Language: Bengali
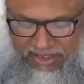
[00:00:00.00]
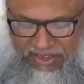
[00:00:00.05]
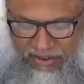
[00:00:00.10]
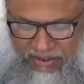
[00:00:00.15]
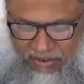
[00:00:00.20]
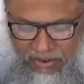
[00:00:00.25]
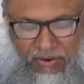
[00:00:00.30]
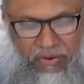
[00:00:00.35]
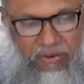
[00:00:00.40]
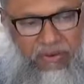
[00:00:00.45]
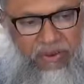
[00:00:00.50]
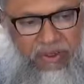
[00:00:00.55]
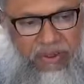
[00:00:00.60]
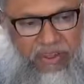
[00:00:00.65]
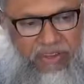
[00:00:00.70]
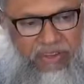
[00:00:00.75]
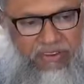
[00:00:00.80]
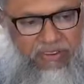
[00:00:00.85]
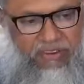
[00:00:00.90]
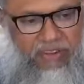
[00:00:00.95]
যেগুলো
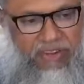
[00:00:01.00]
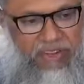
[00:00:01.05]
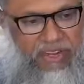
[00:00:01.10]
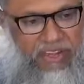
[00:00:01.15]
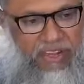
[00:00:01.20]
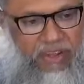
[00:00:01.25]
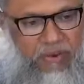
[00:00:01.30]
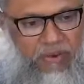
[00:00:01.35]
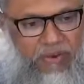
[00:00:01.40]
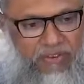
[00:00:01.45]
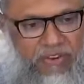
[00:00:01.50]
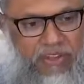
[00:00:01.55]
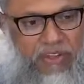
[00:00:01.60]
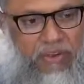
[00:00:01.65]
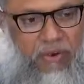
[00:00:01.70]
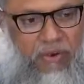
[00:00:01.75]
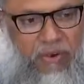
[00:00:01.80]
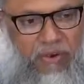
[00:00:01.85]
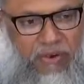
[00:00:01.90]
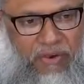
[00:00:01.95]
সিংহেরও
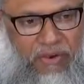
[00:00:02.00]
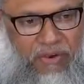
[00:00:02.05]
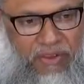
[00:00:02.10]
সিংহ